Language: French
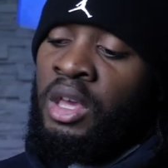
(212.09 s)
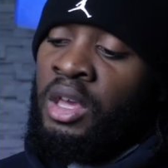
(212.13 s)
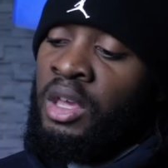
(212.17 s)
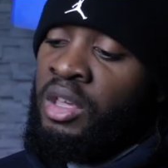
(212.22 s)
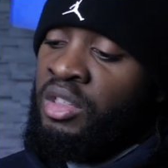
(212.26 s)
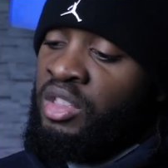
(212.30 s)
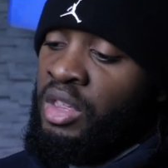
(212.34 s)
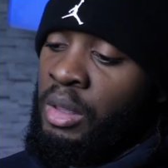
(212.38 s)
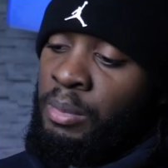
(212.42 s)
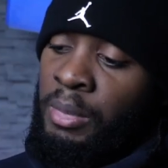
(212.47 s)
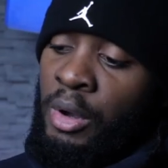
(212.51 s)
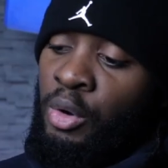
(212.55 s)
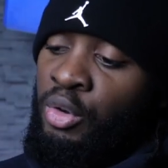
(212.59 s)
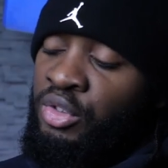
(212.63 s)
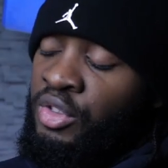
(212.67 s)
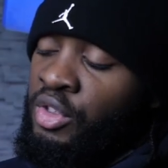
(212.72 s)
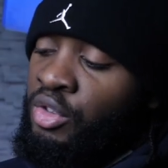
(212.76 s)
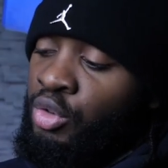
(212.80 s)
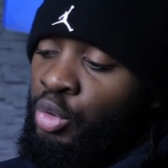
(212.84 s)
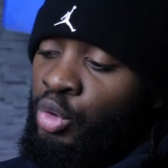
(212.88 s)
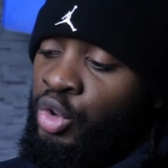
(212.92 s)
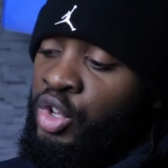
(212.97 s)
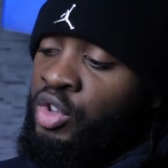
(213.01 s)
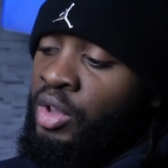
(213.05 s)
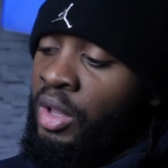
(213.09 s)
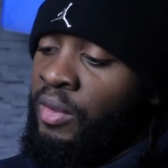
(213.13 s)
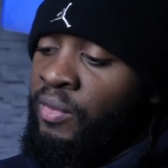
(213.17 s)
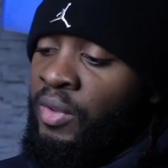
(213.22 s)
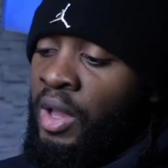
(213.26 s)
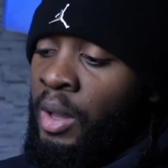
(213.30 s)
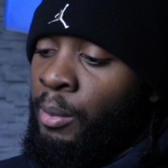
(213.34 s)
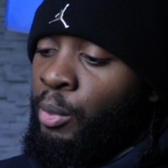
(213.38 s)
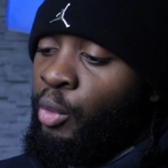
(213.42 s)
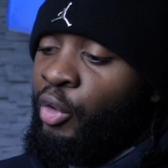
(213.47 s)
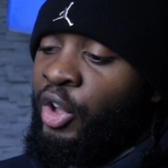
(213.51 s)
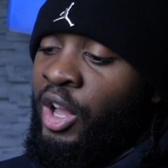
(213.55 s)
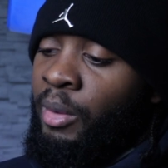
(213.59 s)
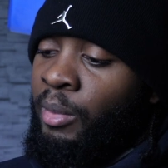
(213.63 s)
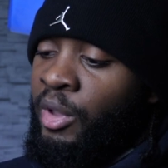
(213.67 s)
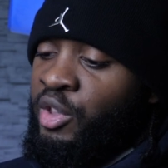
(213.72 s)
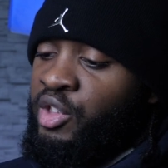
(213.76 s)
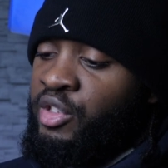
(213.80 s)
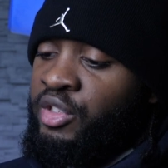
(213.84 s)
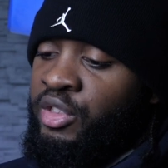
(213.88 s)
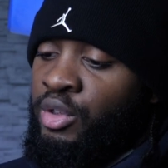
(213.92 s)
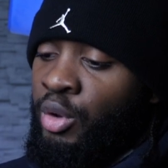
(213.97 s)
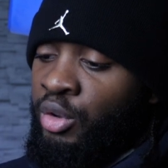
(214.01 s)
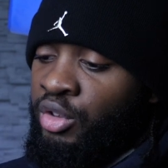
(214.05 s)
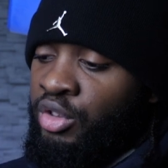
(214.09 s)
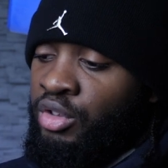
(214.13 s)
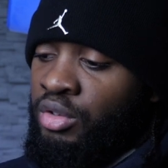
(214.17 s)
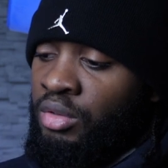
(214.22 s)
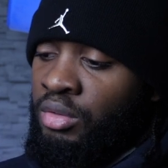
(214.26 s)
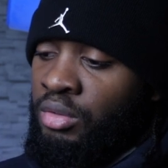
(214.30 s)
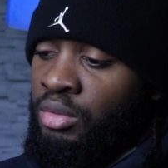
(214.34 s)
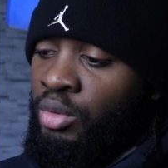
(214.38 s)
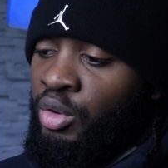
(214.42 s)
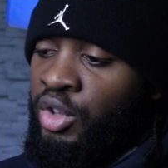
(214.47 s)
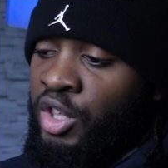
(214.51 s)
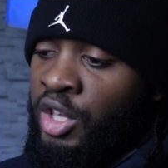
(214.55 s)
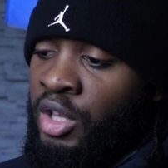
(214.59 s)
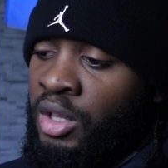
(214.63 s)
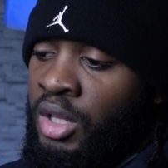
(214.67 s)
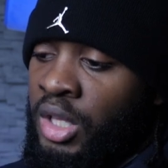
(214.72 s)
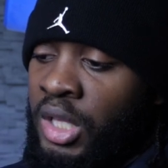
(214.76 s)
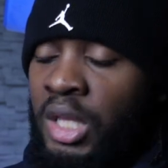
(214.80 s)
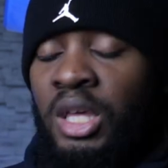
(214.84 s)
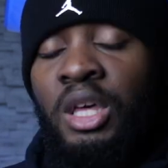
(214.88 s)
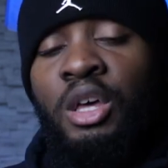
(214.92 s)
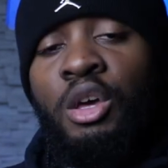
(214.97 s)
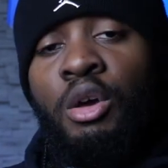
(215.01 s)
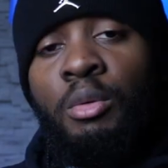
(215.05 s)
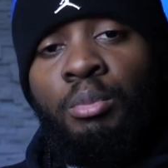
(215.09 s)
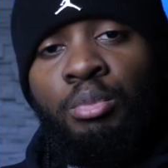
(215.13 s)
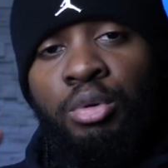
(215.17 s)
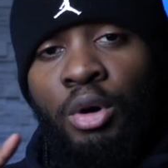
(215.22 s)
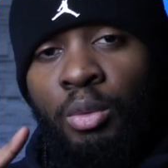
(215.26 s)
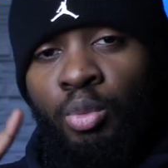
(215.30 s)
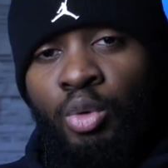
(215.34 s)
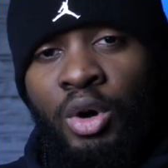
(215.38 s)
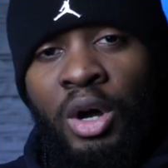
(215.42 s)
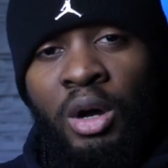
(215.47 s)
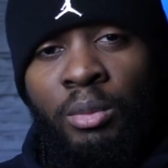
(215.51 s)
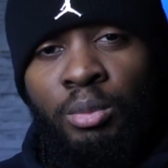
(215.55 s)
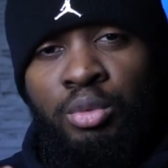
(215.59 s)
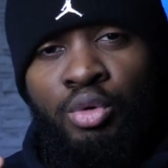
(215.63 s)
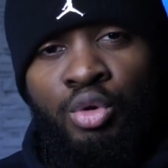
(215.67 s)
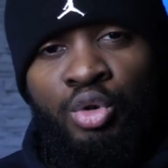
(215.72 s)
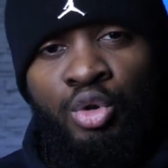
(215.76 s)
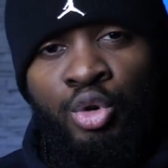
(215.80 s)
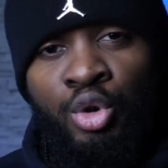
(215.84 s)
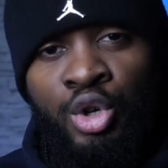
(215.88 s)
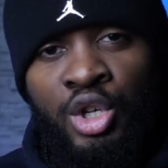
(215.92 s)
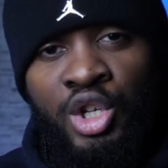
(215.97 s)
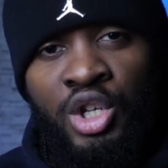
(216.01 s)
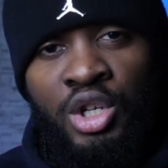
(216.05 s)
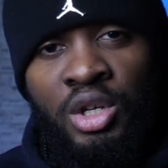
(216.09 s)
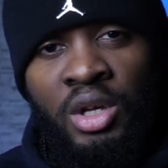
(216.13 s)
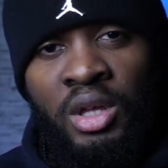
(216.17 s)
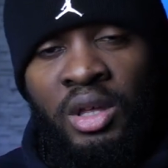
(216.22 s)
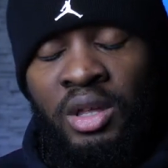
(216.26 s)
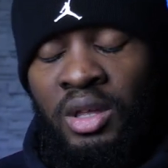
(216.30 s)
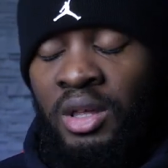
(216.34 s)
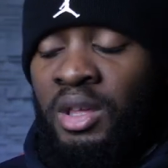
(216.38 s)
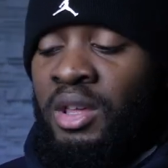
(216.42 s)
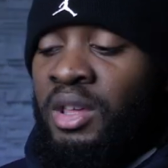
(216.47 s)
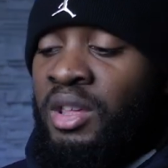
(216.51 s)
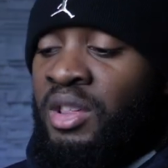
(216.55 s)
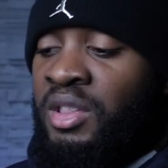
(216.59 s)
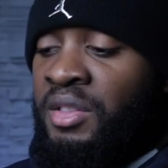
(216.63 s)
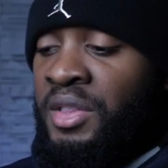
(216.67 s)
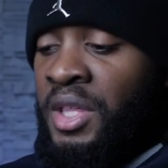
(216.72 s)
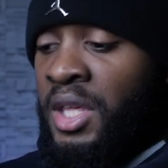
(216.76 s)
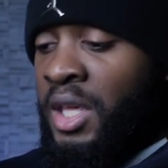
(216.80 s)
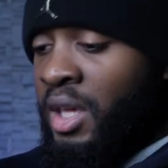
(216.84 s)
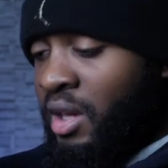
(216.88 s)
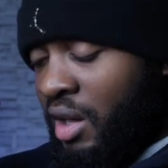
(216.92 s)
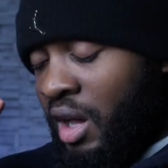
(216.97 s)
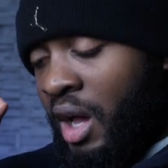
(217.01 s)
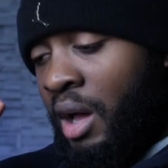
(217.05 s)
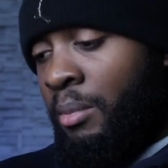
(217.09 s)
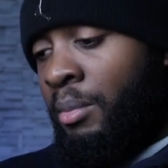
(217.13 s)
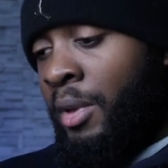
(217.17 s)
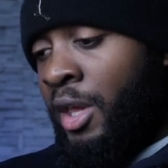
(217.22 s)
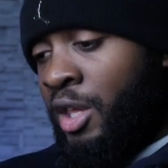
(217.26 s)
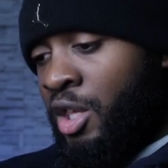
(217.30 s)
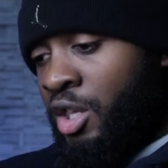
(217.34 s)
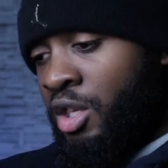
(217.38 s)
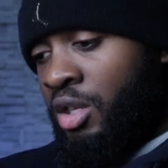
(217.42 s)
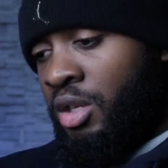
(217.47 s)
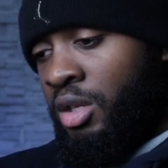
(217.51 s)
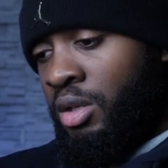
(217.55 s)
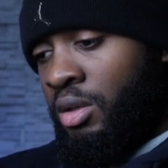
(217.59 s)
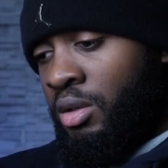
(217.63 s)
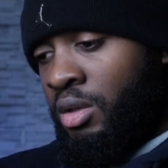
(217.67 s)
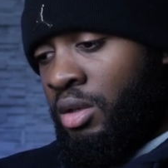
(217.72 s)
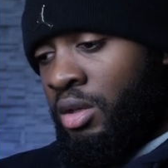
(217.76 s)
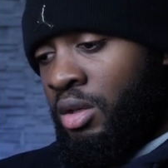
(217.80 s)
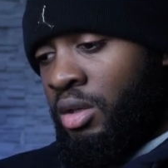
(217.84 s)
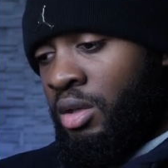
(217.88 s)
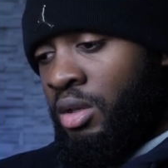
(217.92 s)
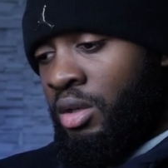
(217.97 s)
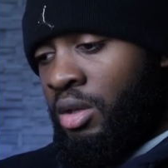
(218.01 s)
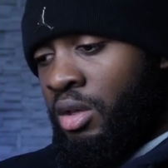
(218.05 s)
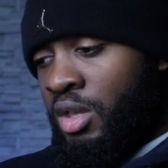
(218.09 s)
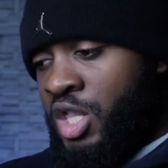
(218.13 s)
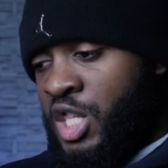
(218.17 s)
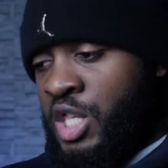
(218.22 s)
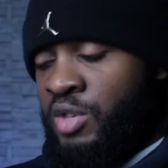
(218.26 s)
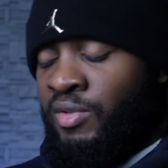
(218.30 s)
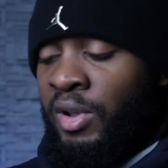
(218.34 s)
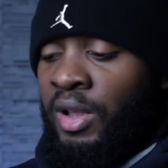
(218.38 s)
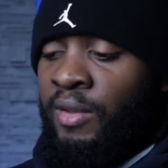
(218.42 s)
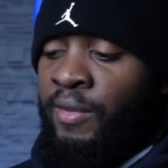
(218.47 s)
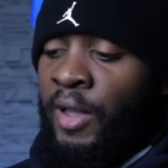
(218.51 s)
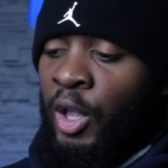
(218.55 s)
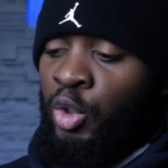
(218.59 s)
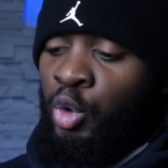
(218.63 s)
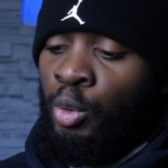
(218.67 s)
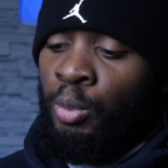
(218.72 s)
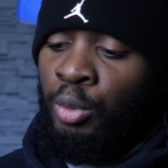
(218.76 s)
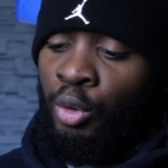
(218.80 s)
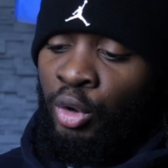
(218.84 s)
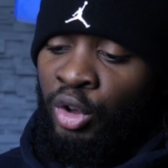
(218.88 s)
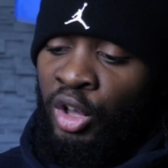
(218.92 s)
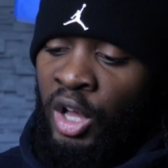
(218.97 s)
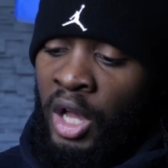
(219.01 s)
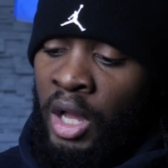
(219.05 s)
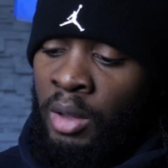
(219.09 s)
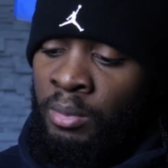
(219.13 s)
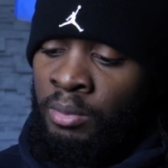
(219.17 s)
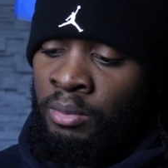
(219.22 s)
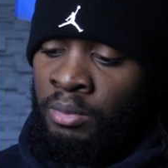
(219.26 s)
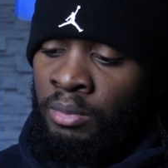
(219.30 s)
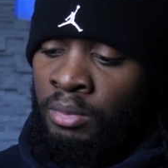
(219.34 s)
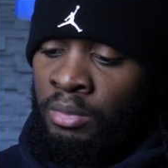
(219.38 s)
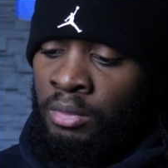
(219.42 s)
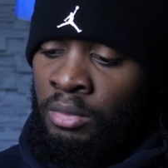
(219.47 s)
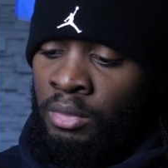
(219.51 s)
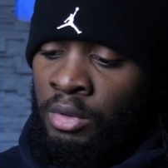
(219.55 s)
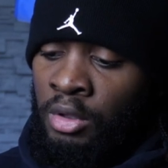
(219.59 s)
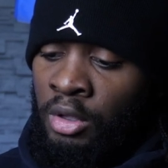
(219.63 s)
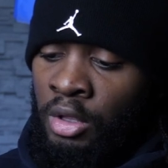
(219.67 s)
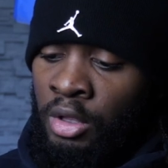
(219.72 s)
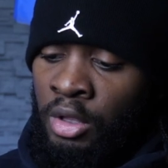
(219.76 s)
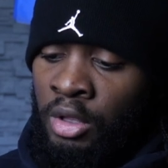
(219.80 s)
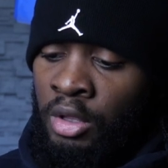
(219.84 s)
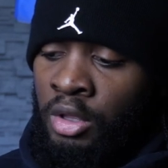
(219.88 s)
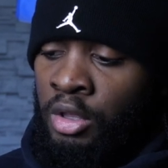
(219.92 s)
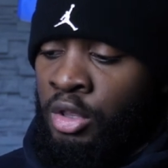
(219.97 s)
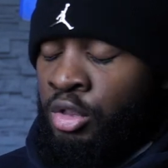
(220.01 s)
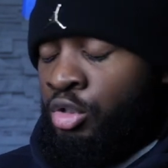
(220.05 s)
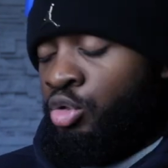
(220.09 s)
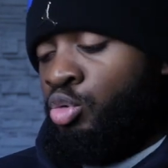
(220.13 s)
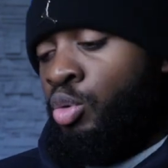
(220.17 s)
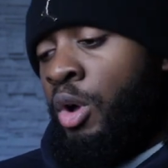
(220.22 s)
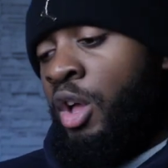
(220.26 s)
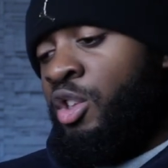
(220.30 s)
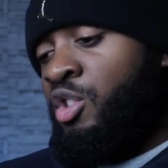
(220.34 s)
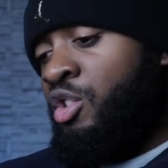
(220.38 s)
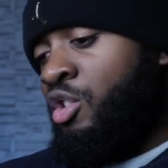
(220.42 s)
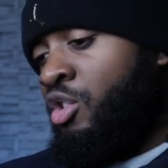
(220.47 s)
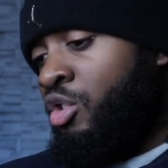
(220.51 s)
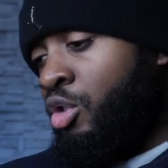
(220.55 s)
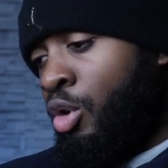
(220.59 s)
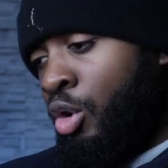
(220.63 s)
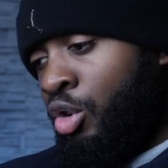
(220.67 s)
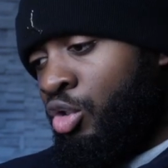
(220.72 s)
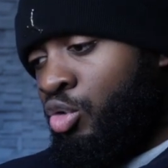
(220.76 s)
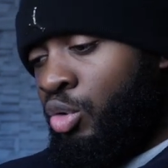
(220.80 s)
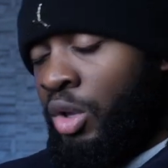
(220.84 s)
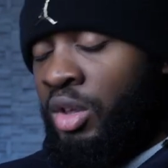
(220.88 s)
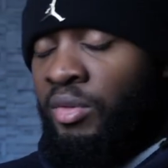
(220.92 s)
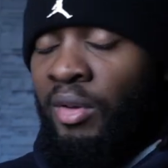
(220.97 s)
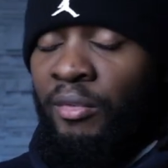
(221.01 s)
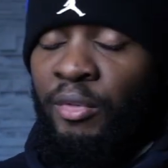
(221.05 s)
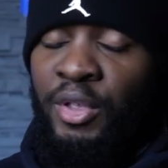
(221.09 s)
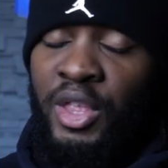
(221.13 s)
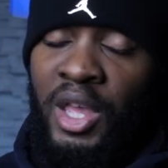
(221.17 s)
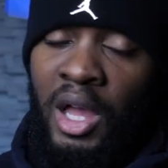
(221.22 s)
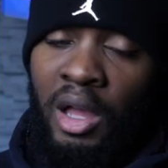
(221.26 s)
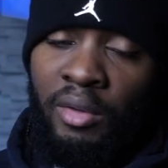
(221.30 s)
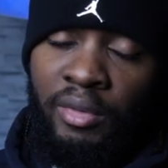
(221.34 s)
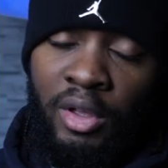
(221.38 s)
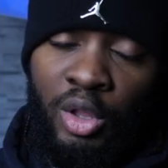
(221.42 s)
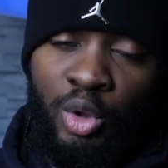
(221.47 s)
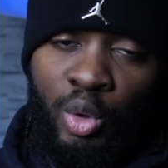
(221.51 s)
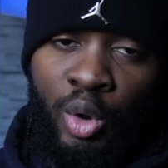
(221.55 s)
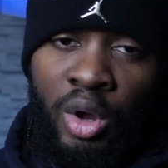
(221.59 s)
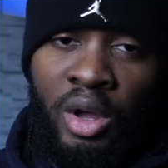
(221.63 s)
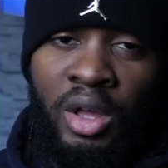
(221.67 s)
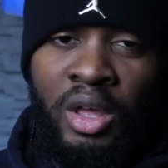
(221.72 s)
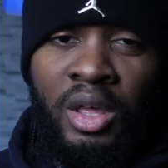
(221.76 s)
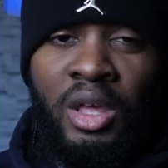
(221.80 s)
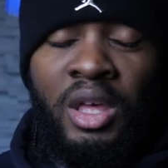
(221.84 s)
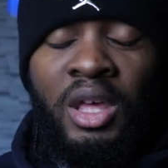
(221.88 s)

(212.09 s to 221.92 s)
C'est pas aussi celui qui va te faire un programme à distance, ok Pour moi, un bon coach, c'est un mec qui va te faire ton programme, soit à distance, soit qui va venir avec toi,